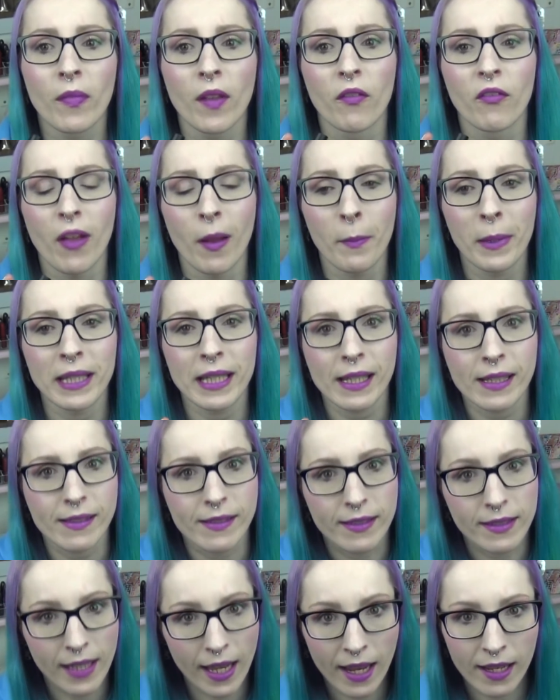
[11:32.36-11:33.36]
Wenn man jetzt
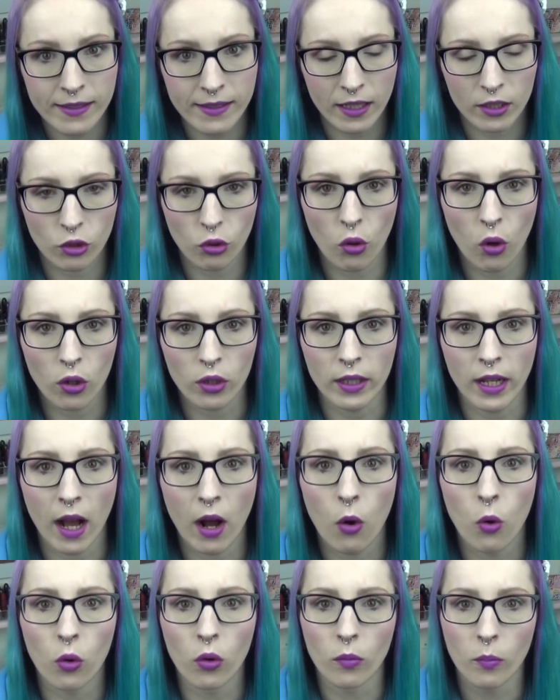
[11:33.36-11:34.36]
sehr, sehr trockene
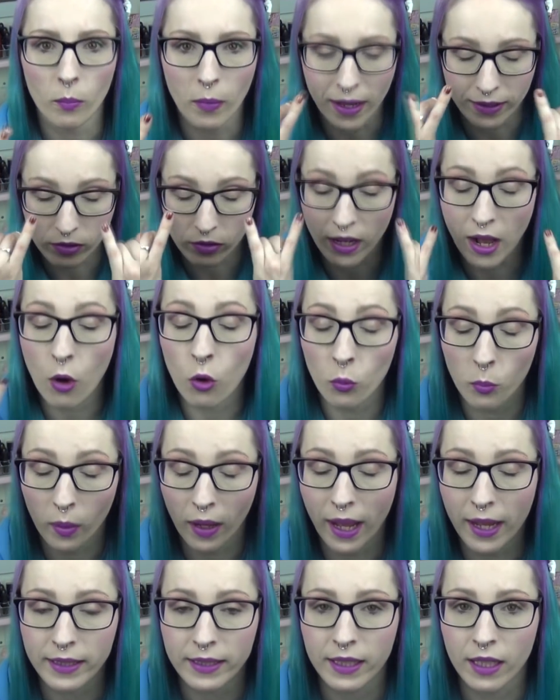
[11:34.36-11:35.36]
Augen, also einen
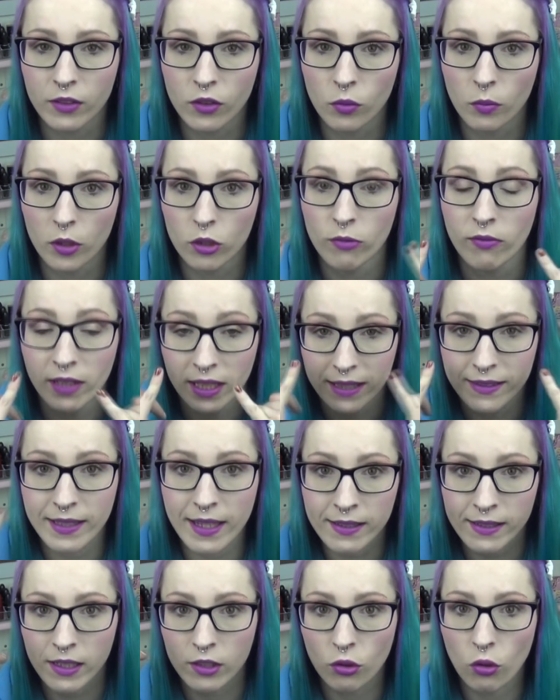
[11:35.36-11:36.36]
Augenbereich hat zum Beispiel, wenn er
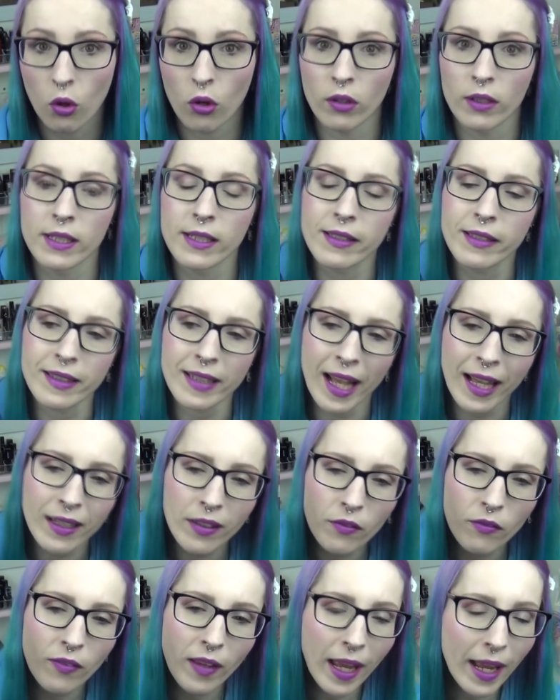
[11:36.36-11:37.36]
sehr, sehr trocken ist,
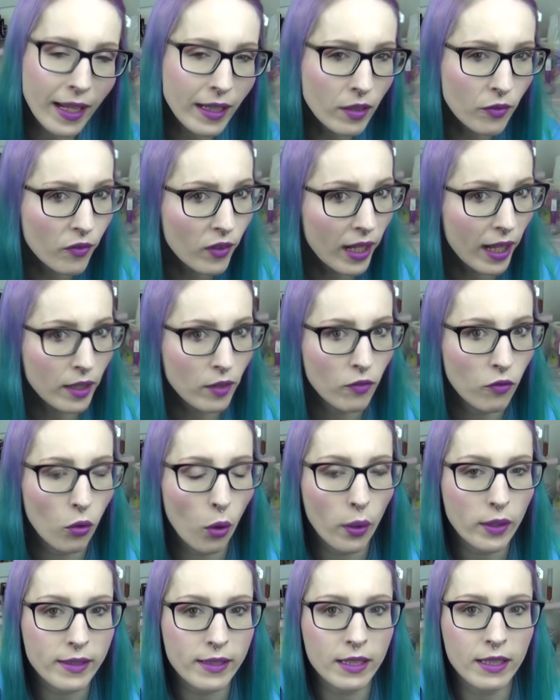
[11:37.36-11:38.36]
dann wäre ich vielleicht
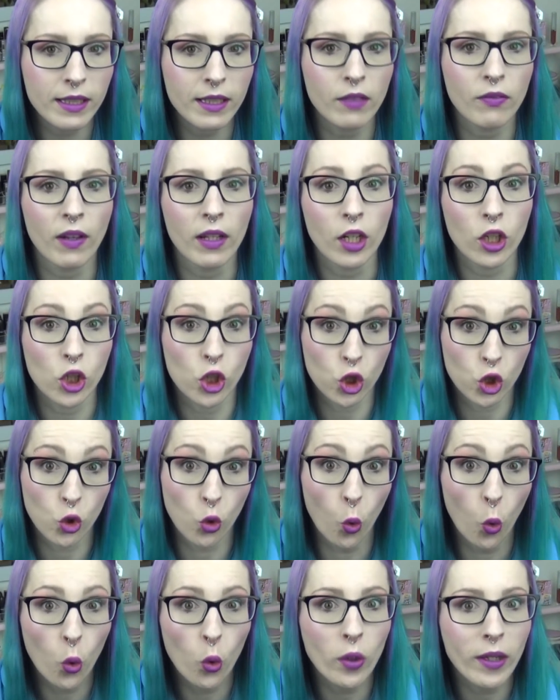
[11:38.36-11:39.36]
vorsichtig, weil er
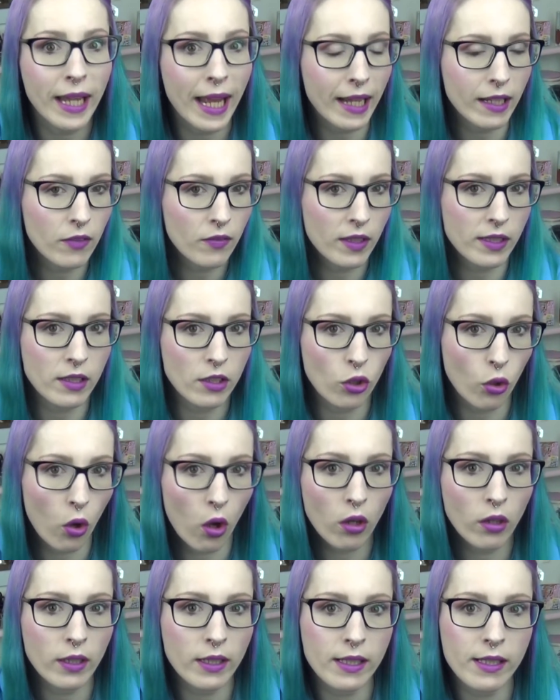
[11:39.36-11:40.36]
schon etwas
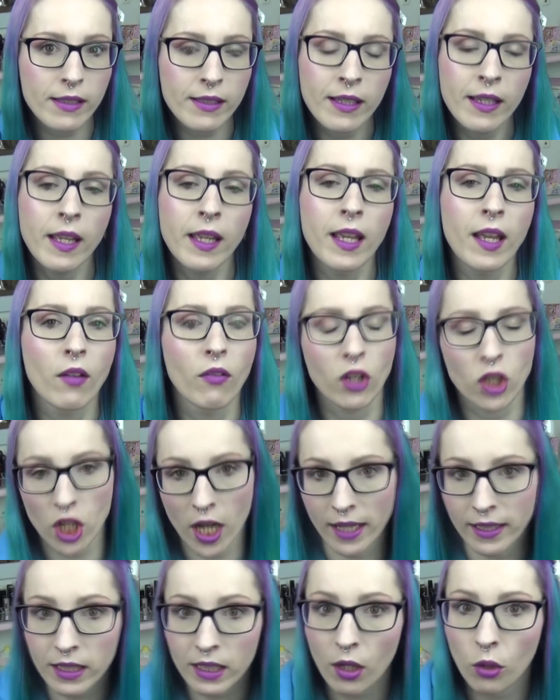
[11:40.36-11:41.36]
trocken ist.
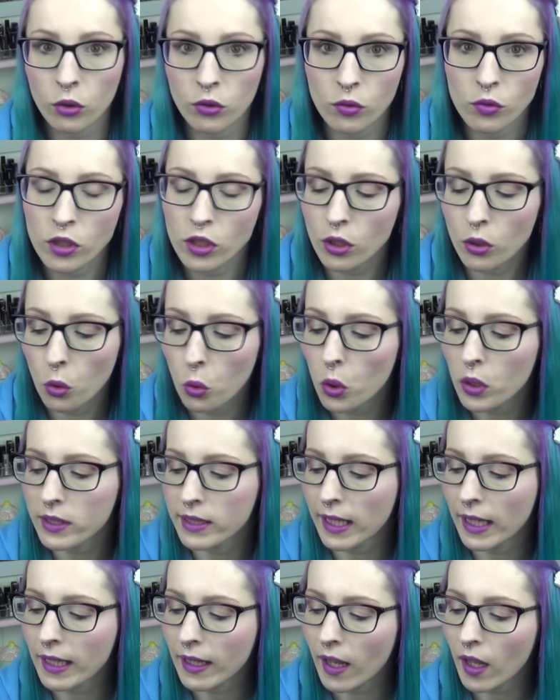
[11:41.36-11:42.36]
Wahrscheinlich auch durch die hohe
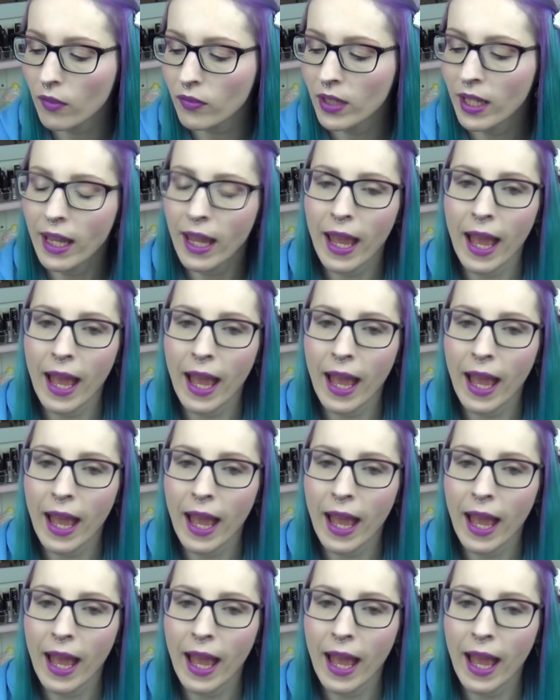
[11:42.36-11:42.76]
Deckkraft.